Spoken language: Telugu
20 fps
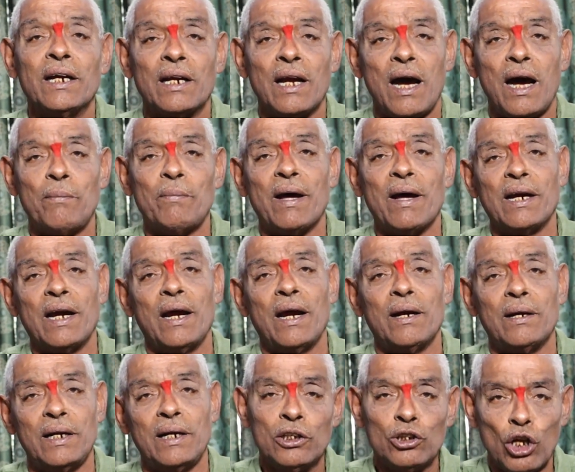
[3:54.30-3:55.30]
నా మరి
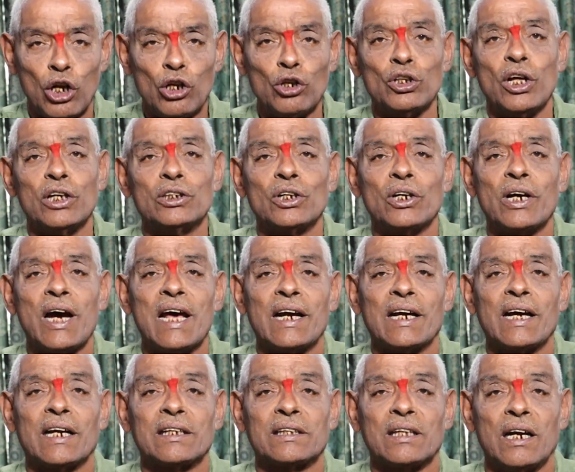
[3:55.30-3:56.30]
తెలుగుదేశం
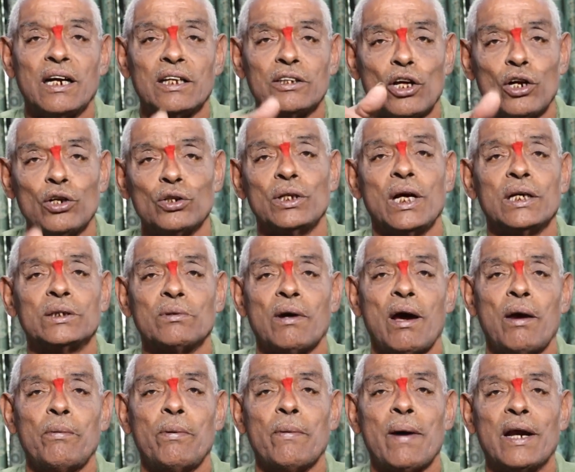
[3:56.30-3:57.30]
కార్యకర్తలని తెలుగుదేశం
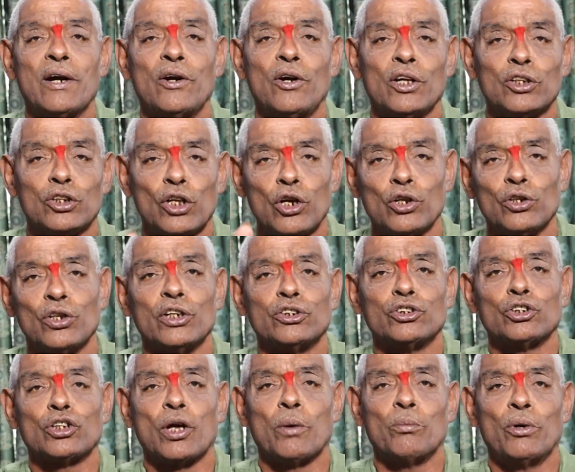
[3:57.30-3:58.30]
అభిమానుల్ని
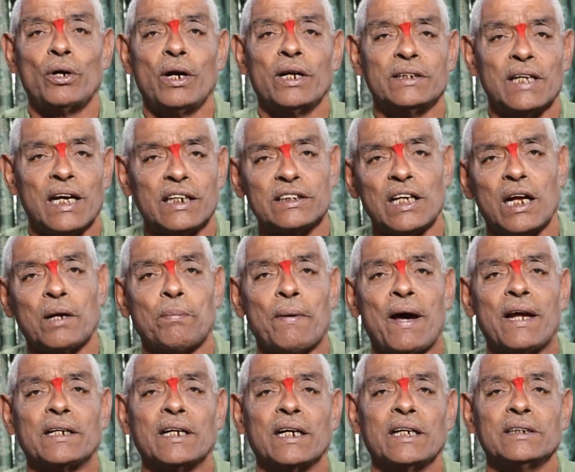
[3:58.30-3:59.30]
తెలుగుదేశం తమ్ముళ్ళని జనసేన
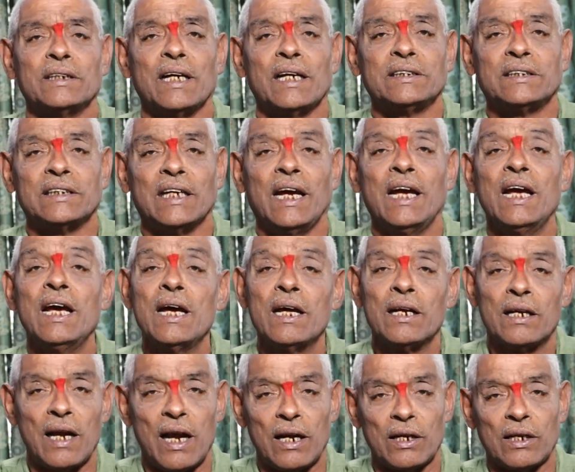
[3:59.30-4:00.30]
పార్టీకి చేసి
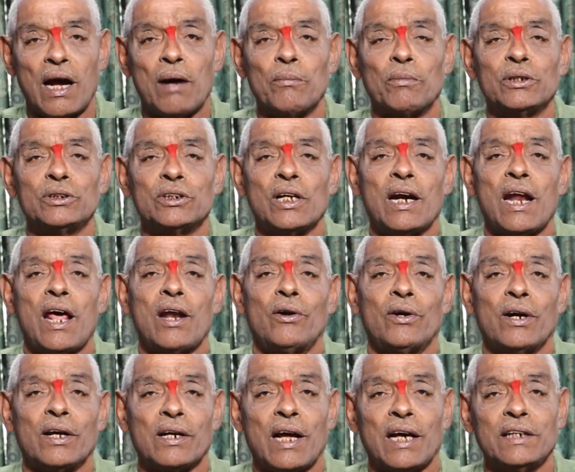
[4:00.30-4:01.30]
నన్ను ఖమ్మం జిల్లాలో
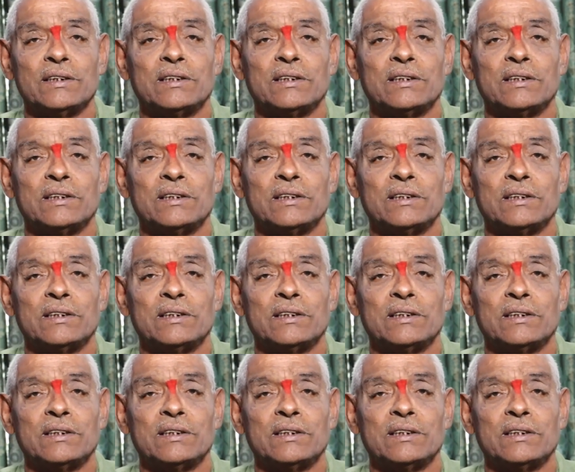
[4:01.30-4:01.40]
నేను